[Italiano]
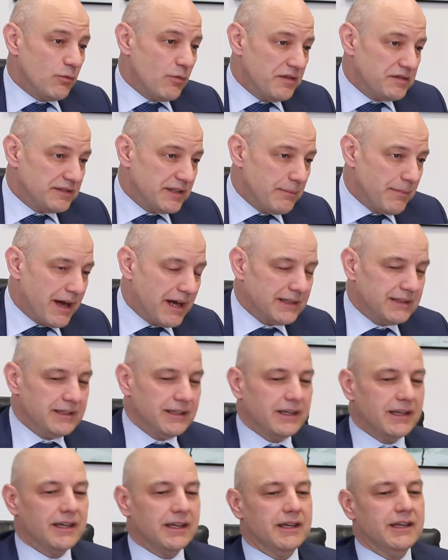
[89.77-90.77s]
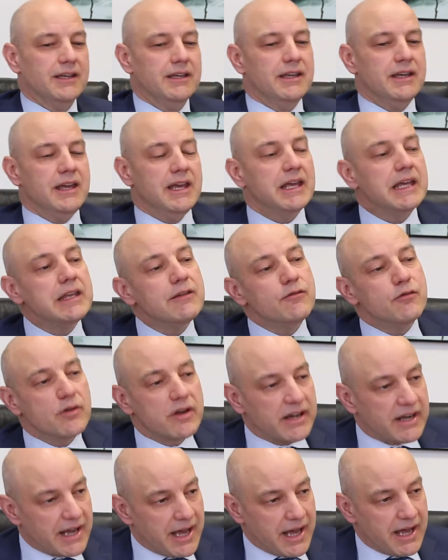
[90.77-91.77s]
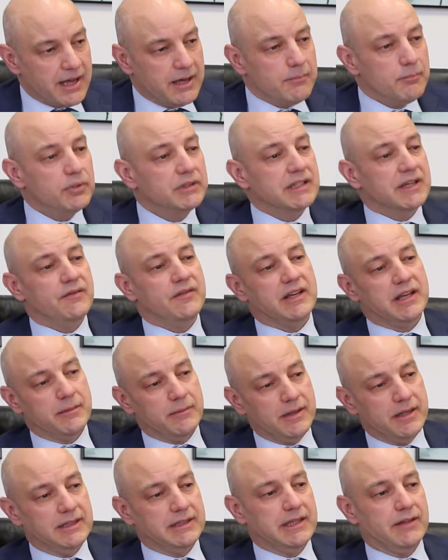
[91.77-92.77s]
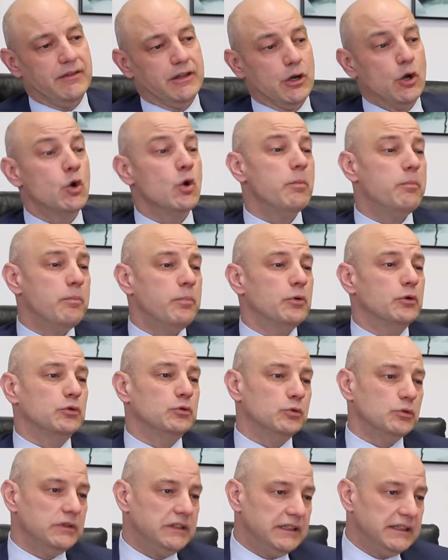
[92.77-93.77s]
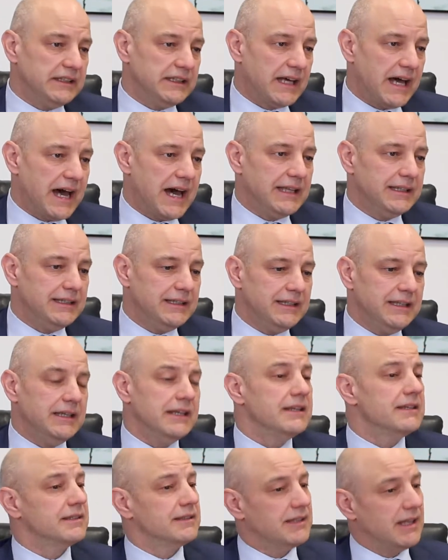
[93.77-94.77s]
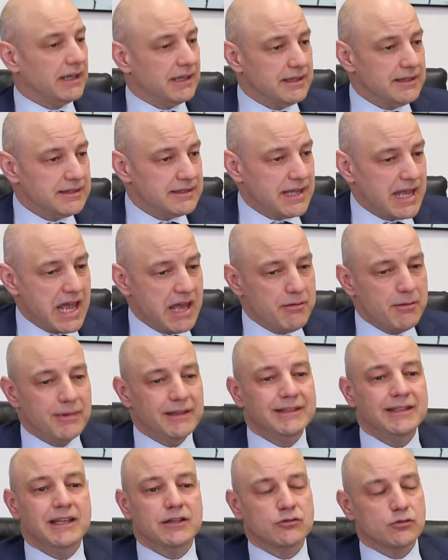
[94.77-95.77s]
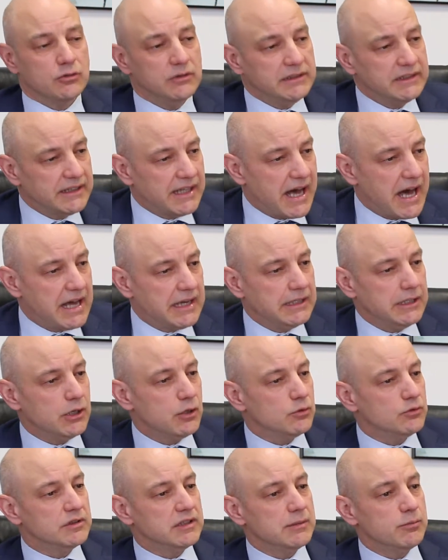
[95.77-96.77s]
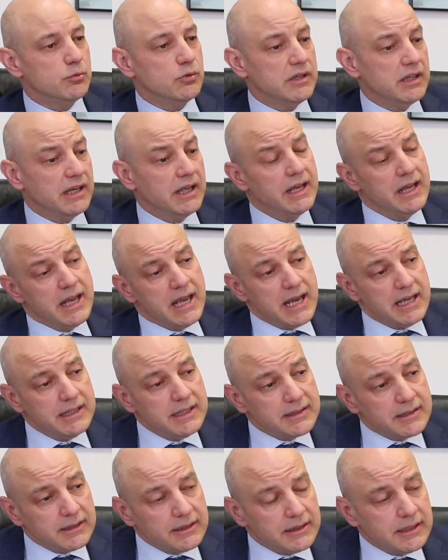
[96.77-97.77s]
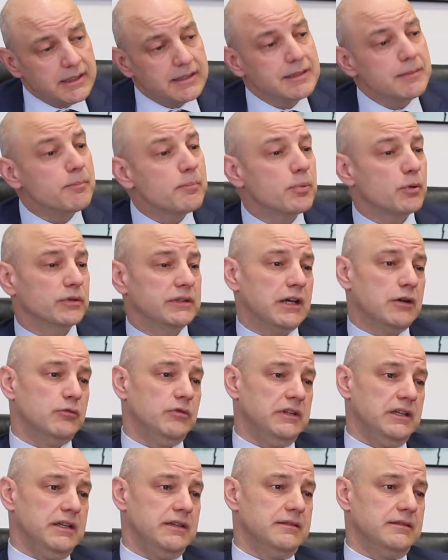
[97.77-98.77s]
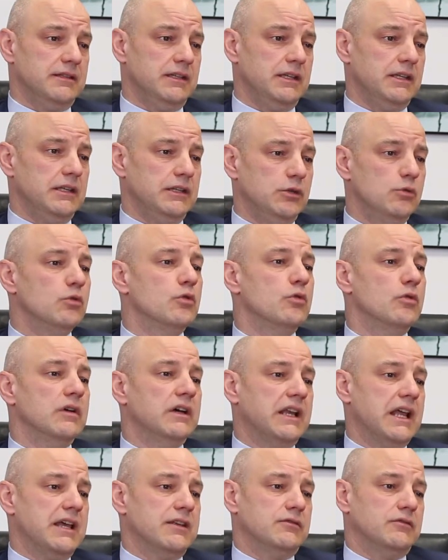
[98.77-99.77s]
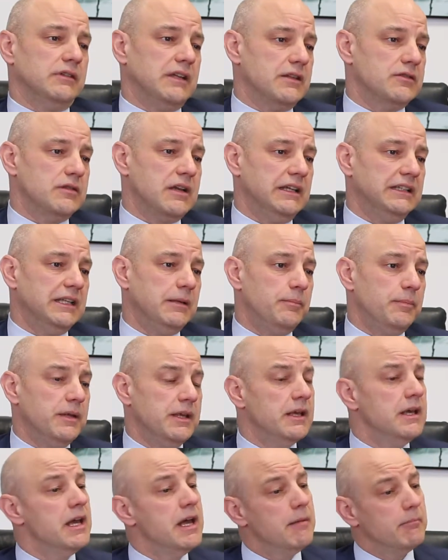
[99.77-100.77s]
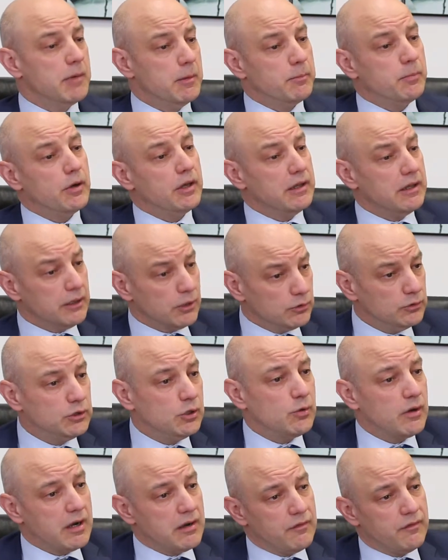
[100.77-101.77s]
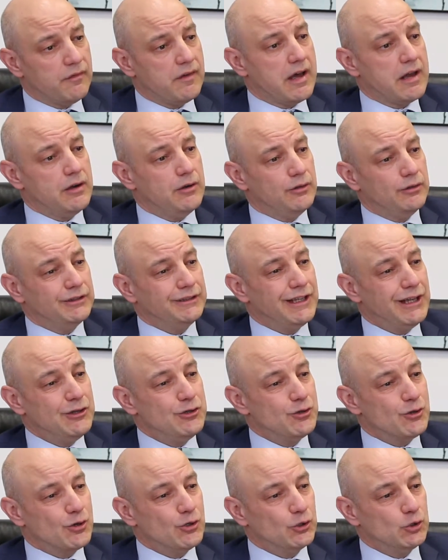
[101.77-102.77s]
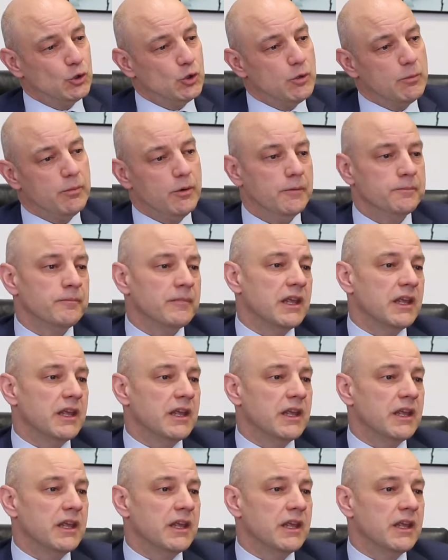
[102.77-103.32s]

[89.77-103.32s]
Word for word: waves tematiche pratiche e chi vorrà potrà veramente avere l'opportunità di stare insieme, ma di ascoltare, di contribuire e di sentirsi protagonisti di un congresso nazionale di DP per poi continuare a farlo dal giorno dopo.